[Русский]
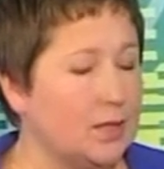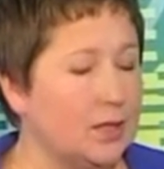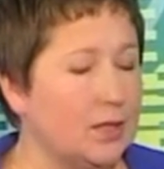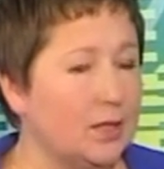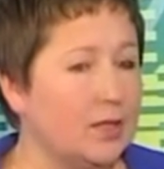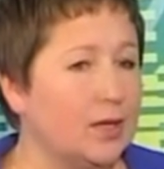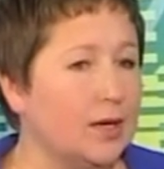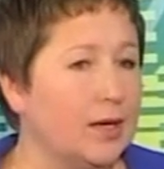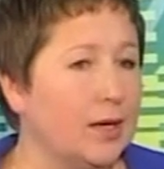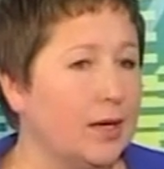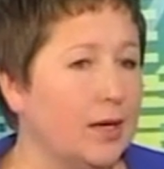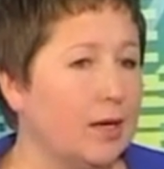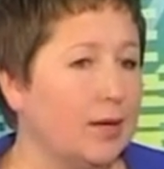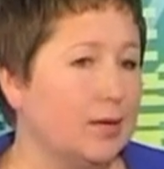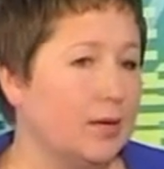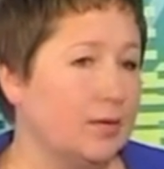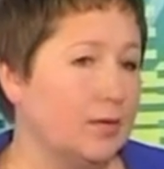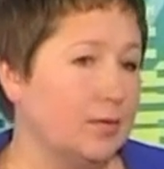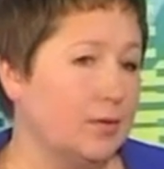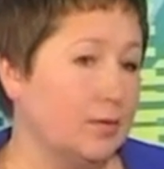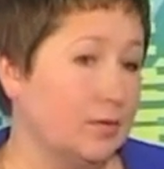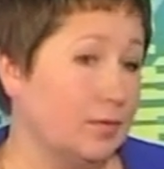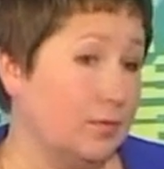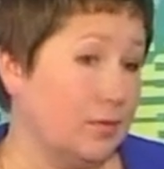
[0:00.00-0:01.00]
И,
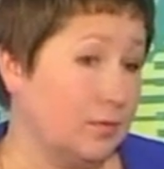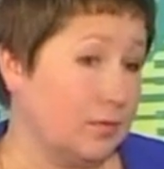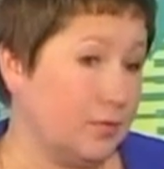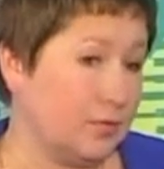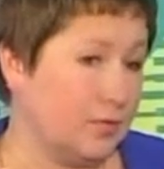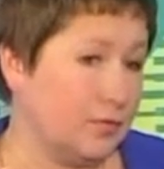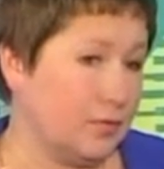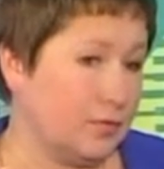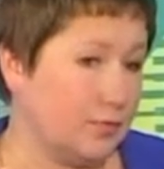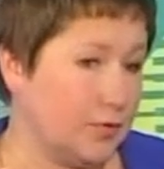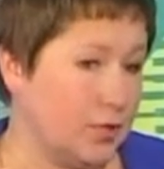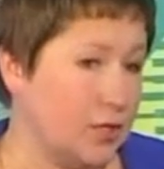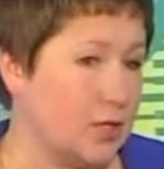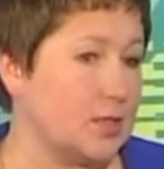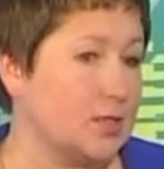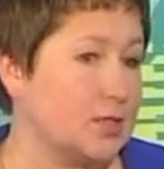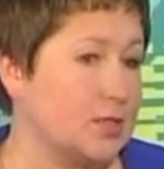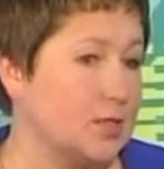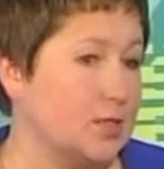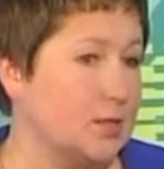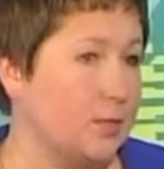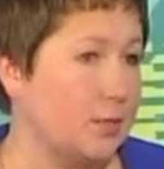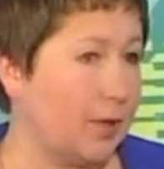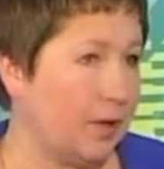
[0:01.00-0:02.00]
э, в
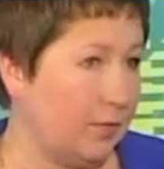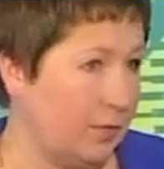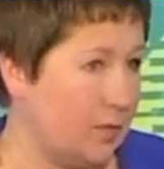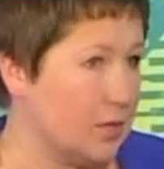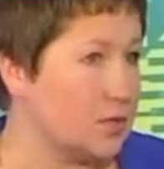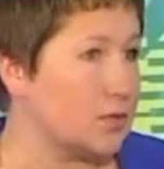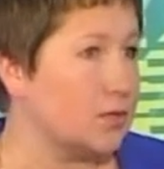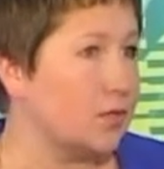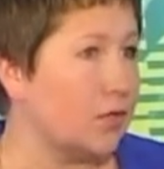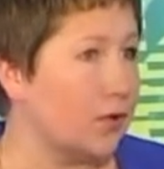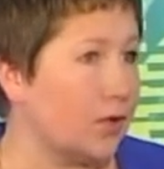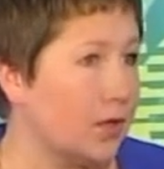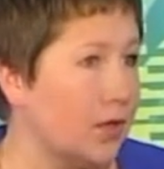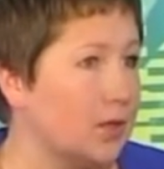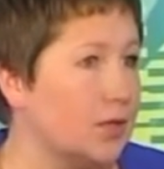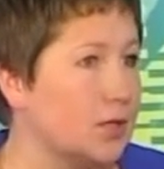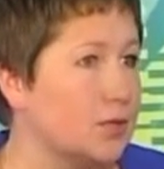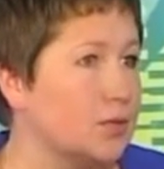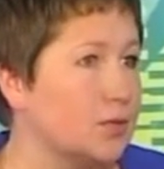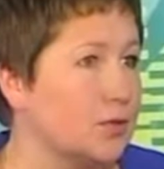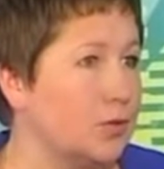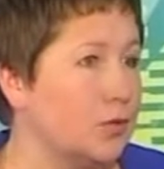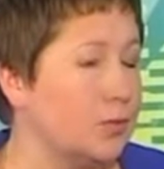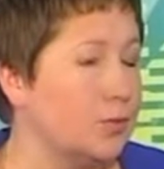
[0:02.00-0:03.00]
частности, правительству
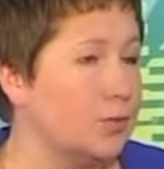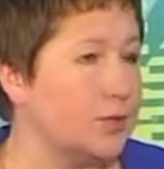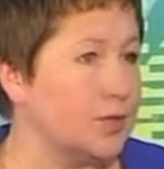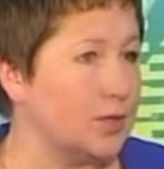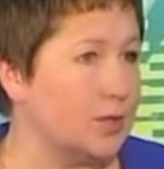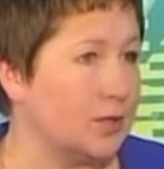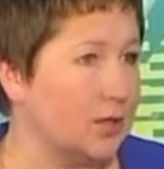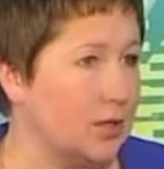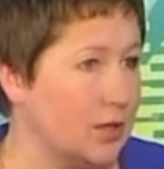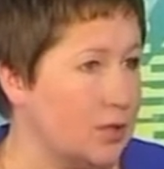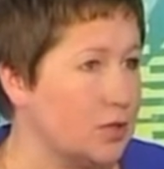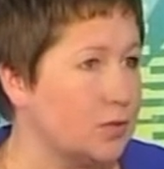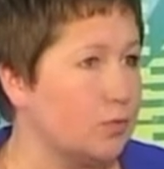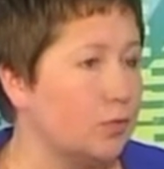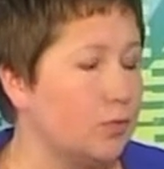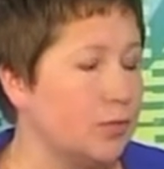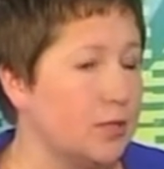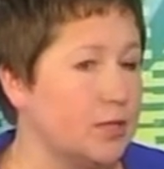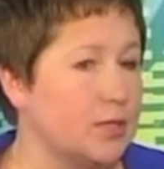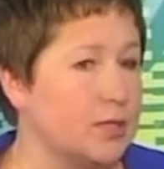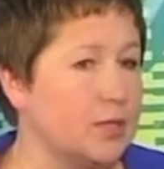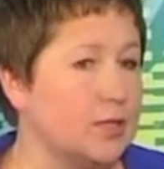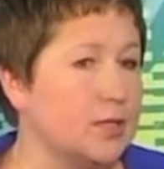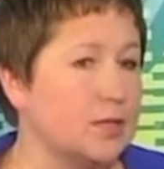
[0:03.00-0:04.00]
Архангельской области и нашему
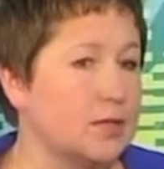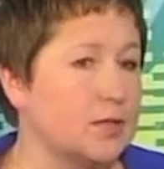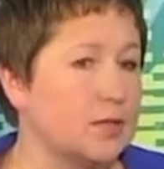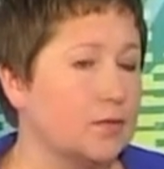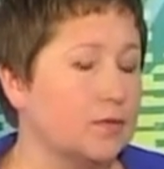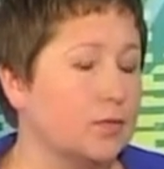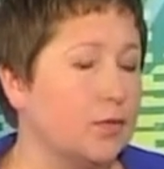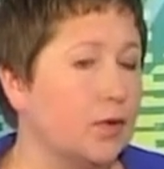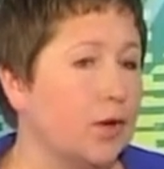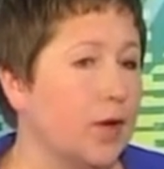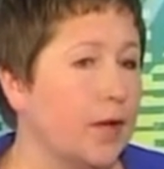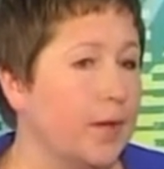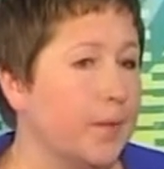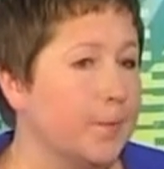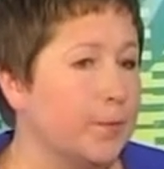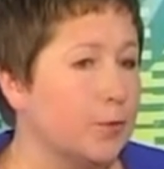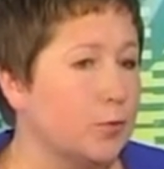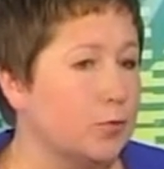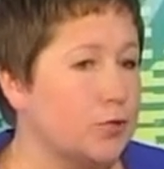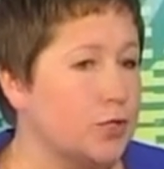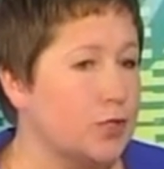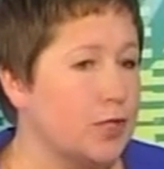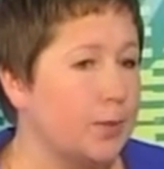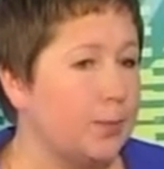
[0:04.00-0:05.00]
министерству
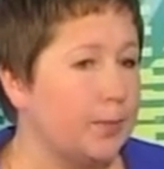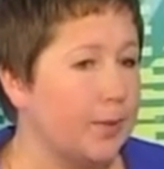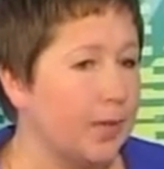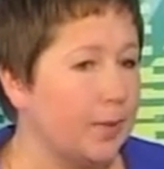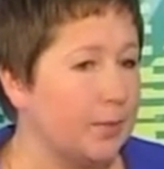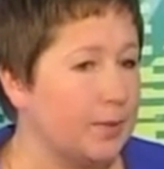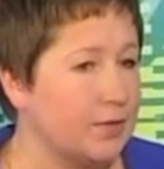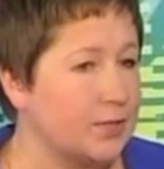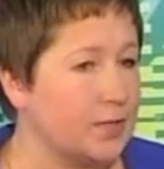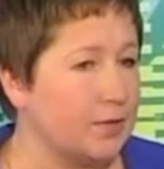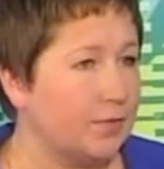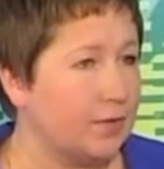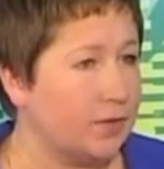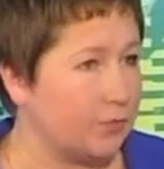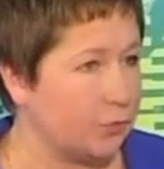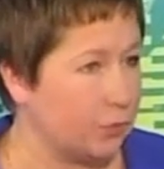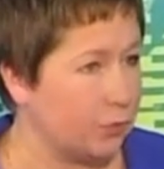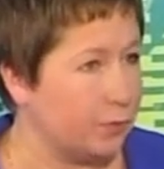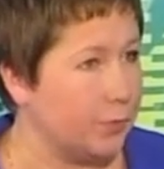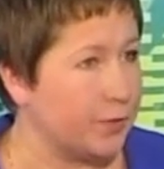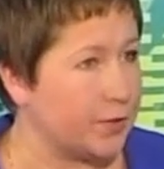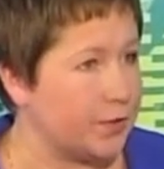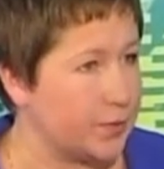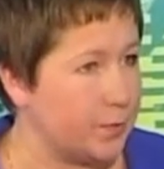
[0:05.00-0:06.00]
уже преобразовать в
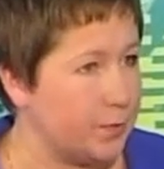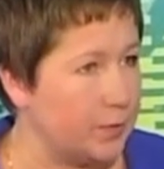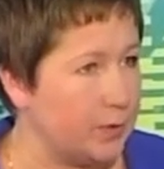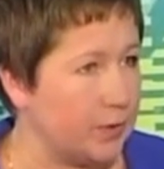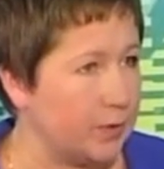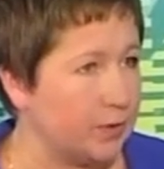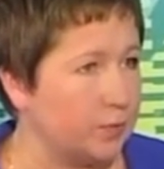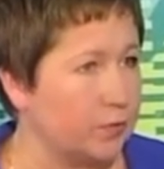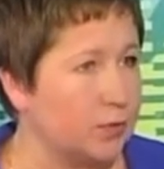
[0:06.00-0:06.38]
комплекс мер.